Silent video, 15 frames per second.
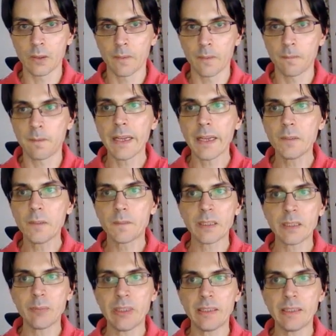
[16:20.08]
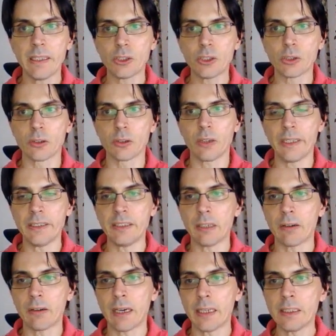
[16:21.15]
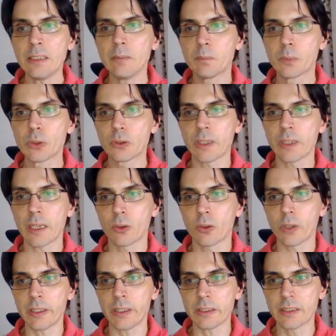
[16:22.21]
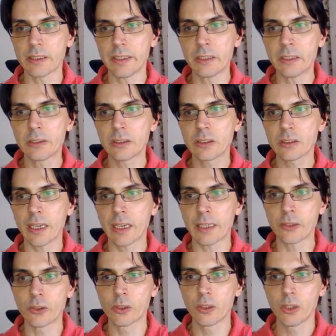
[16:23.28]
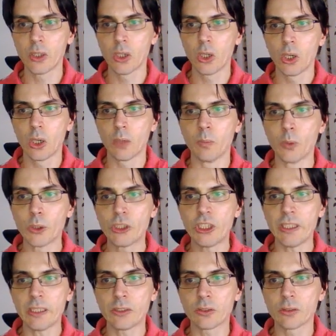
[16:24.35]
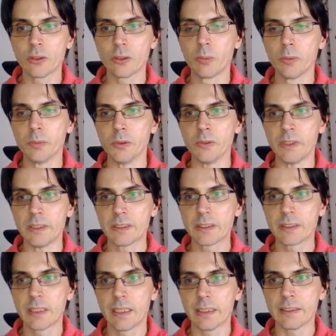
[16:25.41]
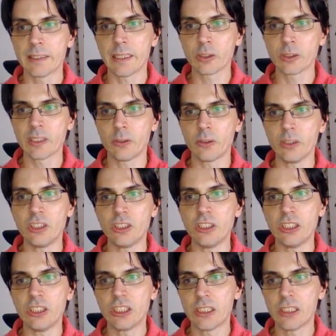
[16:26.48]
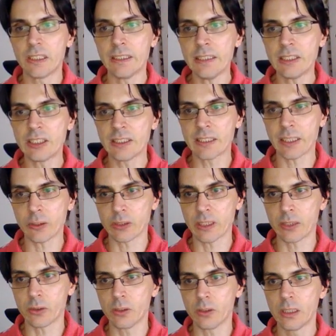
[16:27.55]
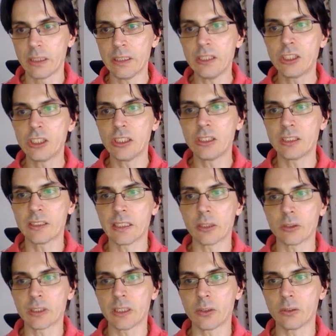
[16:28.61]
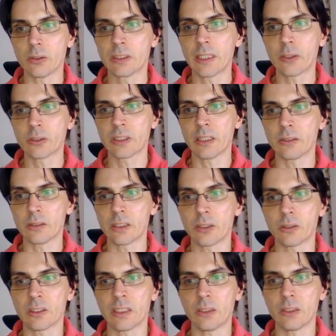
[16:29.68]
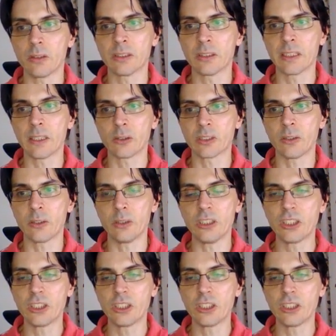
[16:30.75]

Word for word: ファイルフラグメンテーションのアイディアは、インプットがこれですね。いくつかの文字列の部分です。0011、100。1100、0000、001で